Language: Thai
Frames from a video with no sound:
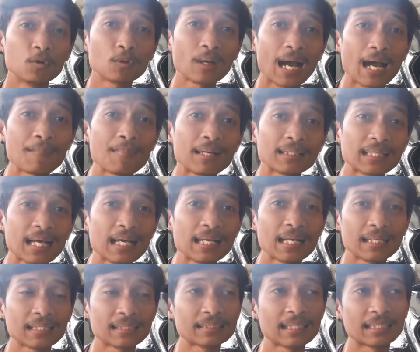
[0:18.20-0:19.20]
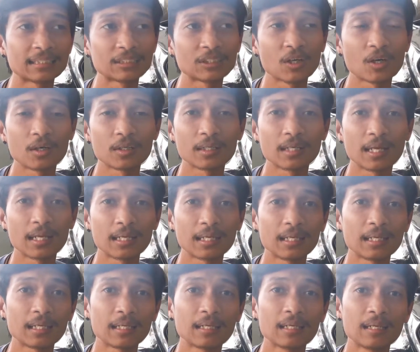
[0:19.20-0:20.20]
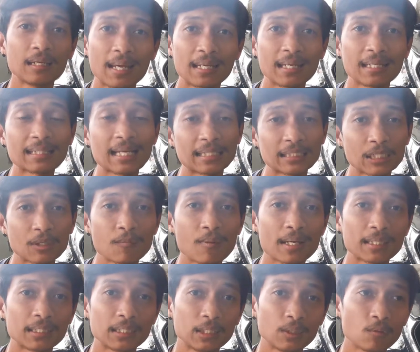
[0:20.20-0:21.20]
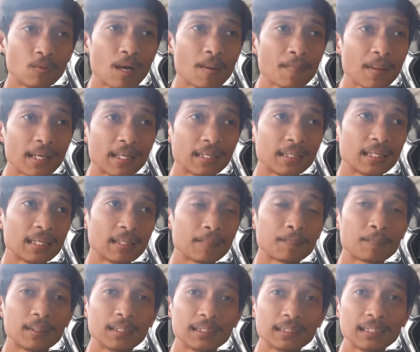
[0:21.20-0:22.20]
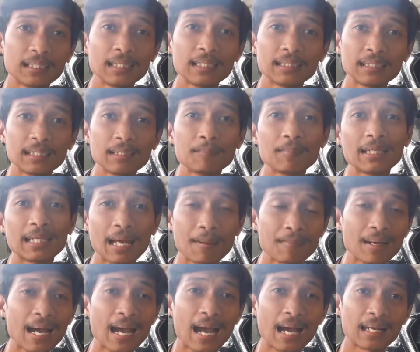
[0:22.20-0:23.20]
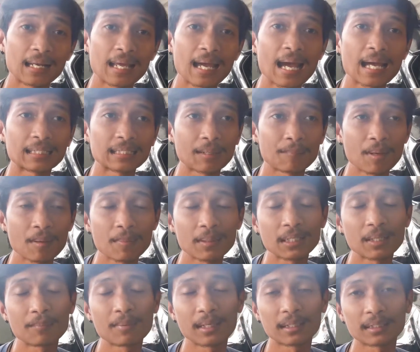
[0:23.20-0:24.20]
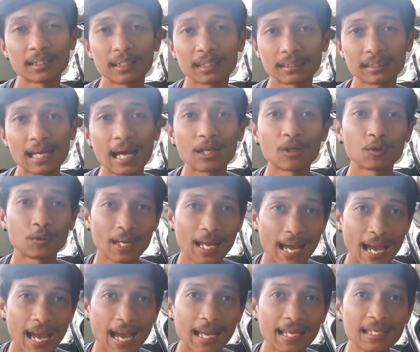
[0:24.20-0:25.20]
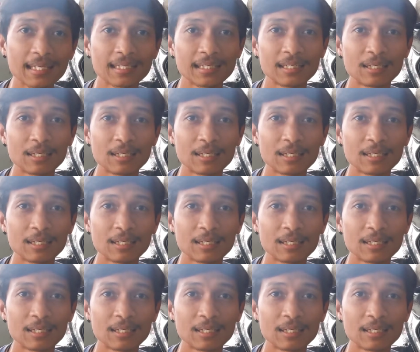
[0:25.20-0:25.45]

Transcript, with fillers: ลูกค้าบางท่านอาจจะสัญจรในไปในต่างจังหวัดหรือว่าไปในพื้นที่ที่มีน้ำขังและอาจทำให้ป้ายทะเบียนเกิดการหล่นหาย